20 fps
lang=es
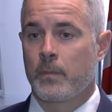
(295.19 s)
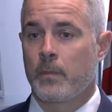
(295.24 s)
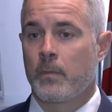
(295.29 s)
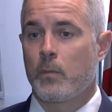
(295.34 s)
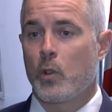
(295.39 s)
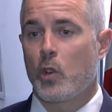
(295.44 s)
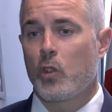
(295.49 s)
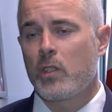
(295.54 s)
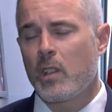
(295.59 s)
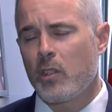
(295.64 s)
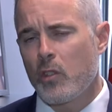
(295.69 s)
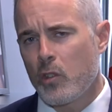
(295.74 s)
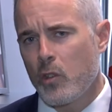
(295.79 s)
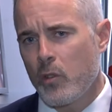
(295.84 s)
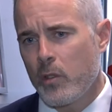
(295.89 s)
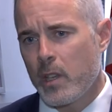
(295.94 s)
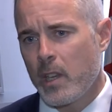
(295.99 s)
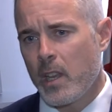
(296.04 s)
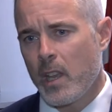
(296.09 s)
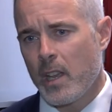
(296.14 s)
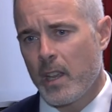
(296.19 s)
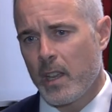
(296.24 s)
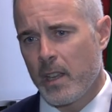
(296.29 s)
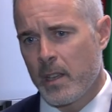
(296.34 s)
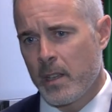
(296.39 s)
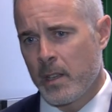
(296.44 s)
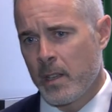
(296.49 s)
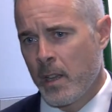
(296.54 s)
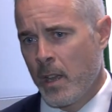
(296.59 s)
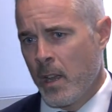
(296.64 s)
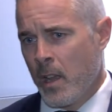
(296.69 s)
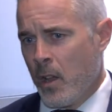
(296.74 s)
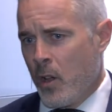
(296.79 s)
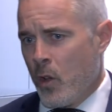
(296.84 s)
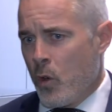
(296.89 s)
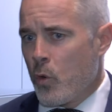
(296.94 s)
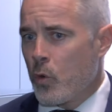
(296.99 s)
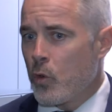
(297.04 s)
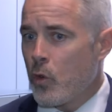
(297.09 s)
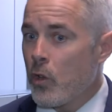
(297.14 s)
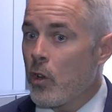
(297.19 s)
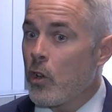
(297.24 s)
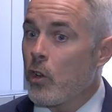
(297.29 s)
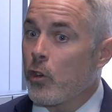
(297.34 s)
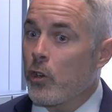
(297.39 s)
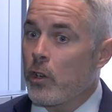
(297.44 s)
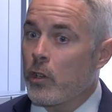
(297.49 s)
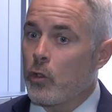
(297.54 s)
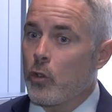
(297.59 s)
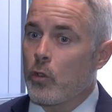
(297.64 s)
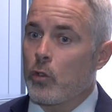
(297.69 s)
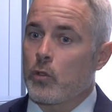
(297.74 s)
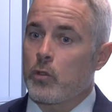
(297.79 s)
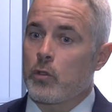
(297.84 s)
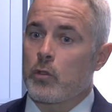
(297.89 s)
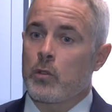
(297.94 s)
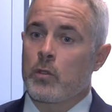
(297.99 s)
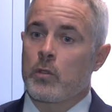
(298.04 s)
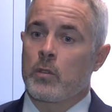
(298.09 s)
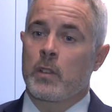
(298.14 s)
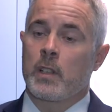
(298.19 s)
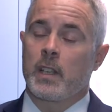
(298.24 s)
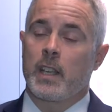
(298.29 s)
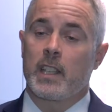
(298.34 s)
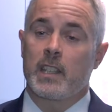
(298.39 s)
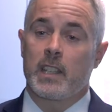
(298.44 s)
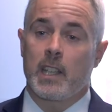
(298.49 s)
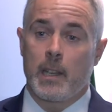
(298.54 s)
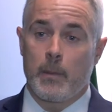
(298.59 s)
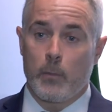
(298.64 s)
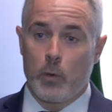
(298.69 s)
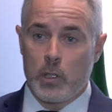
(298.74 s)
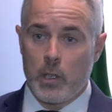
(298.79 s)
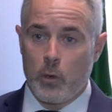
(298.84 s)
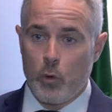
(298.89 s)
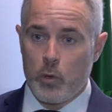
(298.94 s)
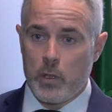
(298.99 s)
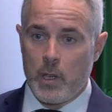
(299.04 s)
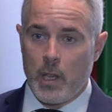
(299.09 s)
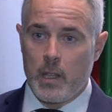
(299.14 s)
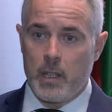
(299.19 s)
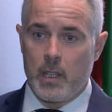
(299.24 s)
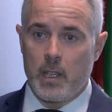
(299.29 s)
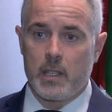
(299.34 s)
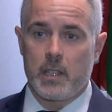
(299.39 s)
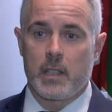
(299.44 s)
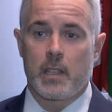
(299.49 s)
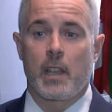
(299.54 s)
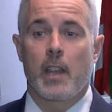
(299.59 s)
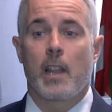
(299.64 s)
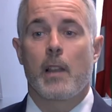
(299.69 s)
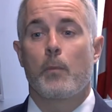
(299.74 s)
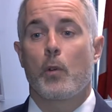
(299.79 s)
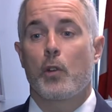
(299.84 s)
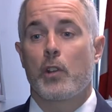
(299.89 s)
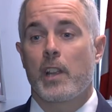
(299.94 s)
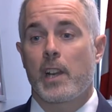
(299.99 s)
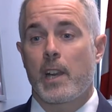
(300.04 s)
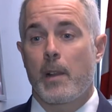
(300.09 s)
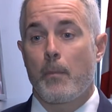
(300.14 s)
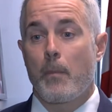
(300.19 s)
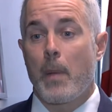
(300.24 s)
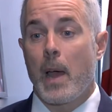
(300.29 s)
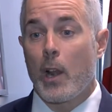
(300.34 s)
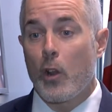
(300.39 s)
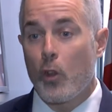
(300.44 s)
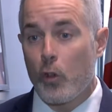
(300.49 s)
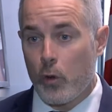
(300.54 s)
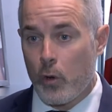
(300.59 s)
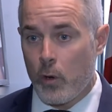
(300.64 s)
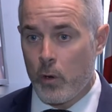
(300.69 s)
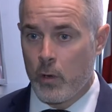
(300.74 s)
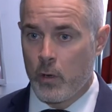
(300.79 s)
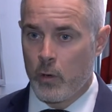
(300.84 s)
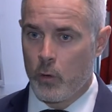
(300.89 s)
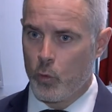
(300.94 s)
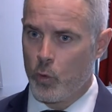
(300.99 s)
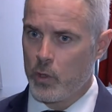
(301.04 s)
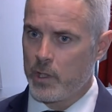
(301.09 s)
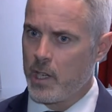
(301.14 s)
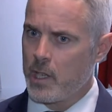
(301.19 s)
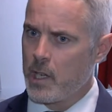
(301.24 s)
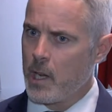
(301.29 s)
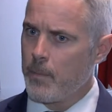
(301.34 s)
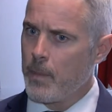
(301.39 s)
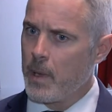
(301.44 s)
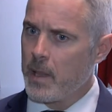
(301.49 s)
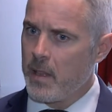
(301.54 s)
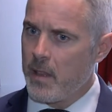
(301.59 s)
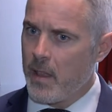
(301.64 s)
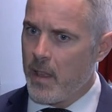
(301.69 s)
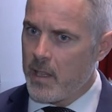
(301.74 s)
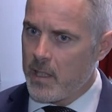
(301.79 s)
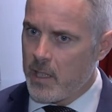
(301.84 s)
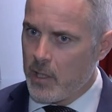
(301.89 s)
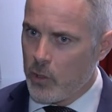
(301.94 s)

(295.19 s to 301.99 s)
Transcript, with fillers: Por lo tanto, yo diría que uno de los retos que tenemos en Euskadi es el poner en valor nuestras capacidades